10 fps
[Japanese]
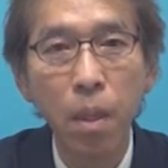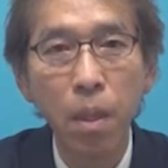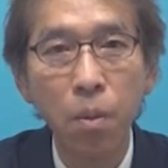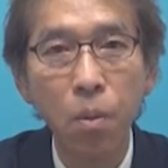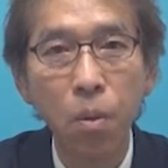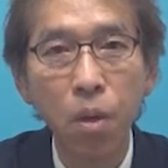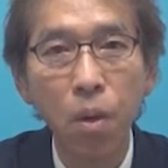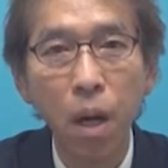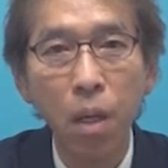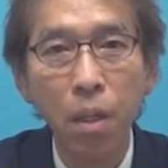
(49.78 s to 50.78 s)
ここで
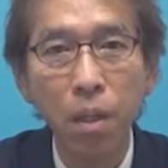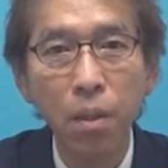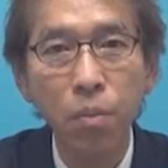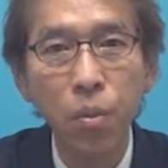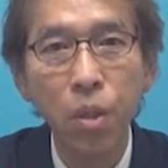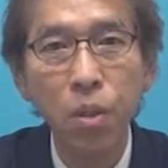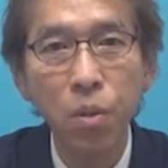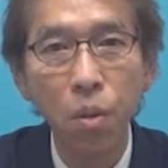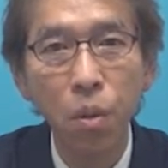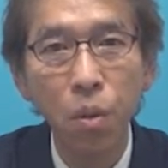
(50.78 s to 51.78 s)
は、
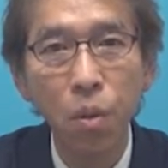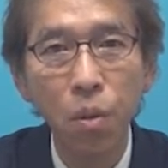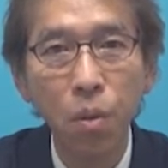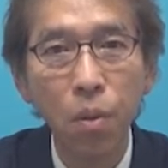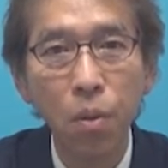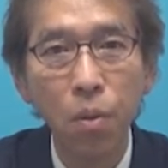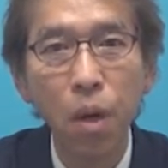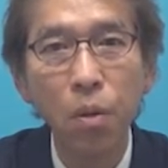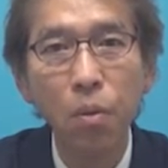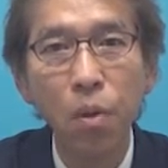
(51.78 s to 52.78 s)
プリント
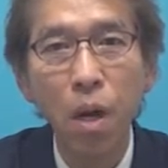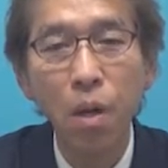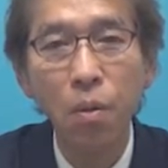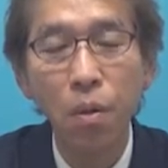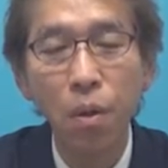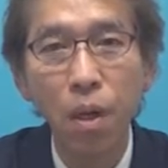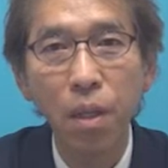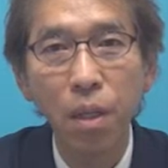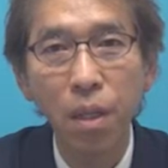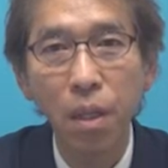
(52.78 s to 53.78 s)
の後のカッコの中
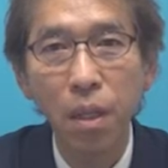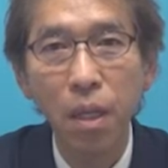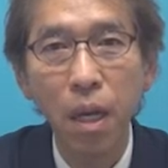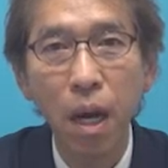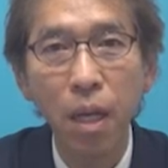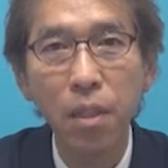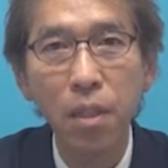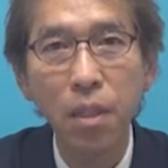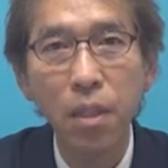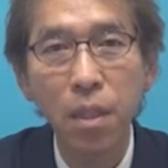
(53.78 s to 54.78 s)
に
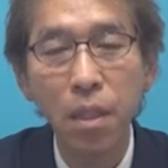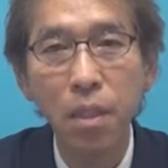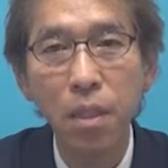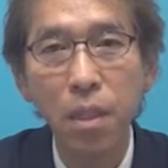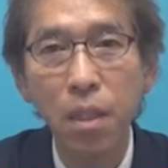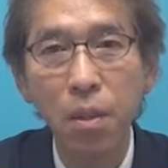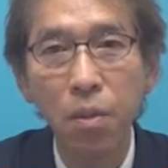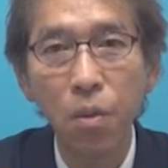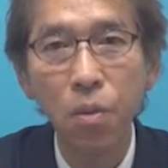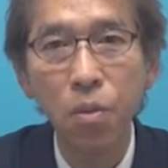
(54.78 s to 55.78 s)

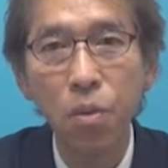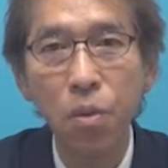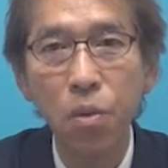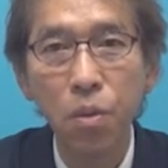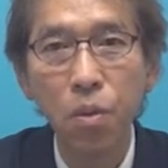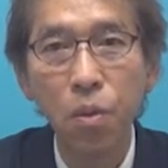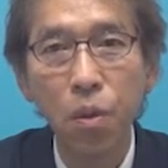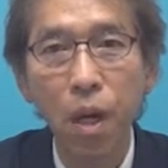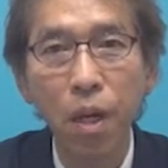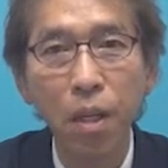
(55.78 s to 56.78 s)
816と
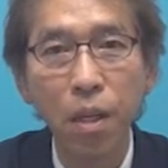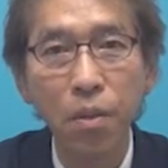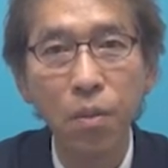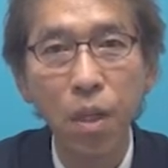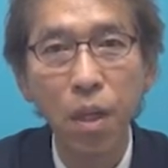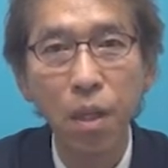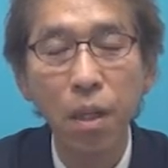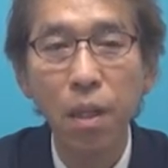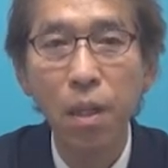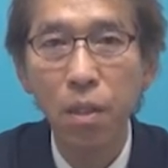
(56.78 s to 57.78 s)
書かれているので、
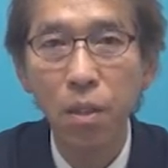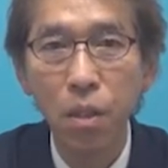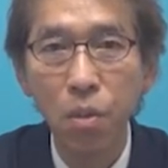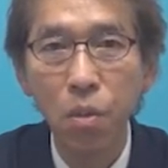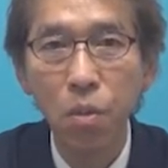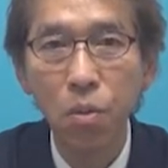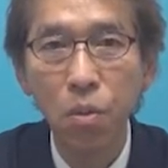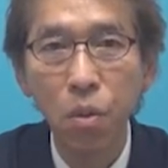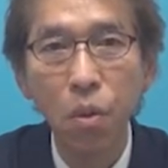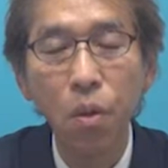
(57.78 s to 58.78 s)
実行する
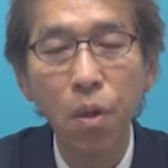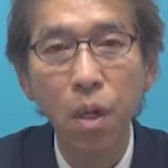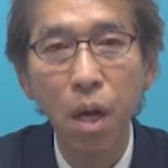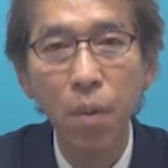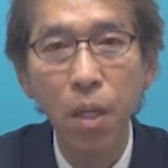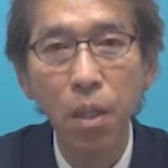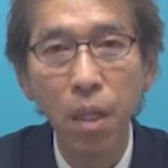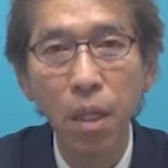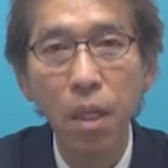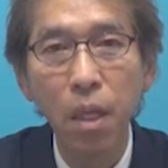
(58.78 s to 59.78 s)
と画面
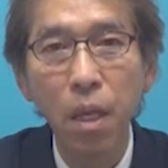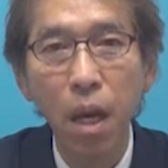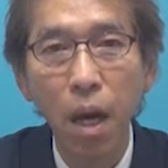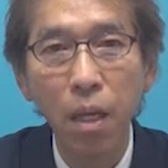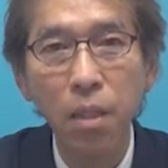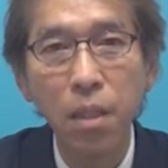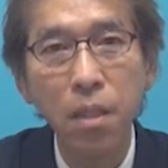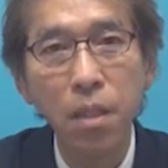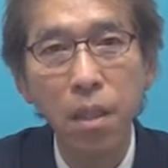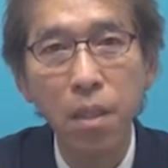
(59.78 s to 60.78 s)
に
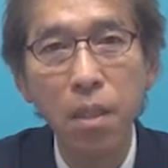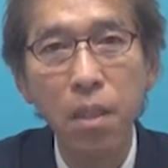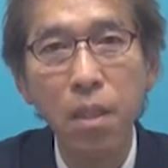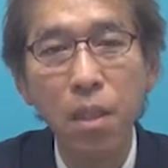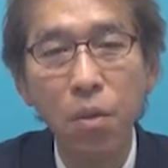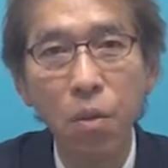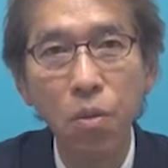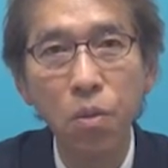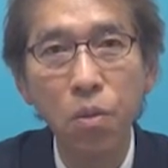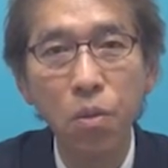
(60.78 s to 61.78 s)
816
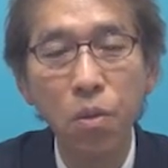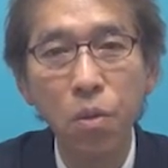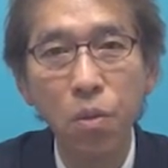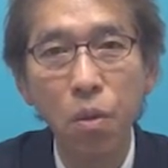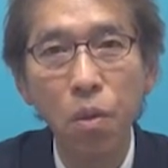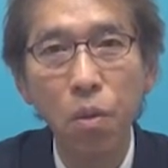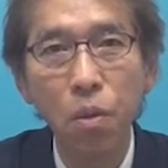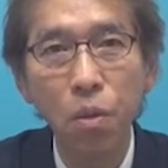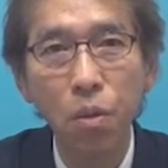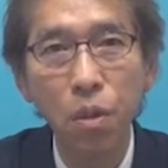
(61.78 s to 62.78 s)
と
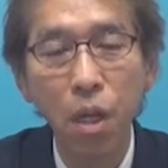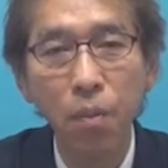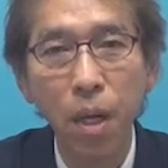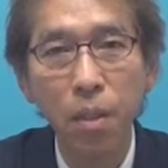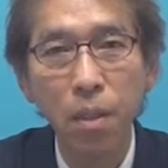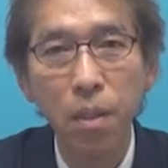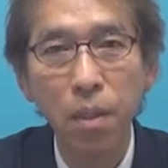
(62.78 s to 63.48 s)
表示されます。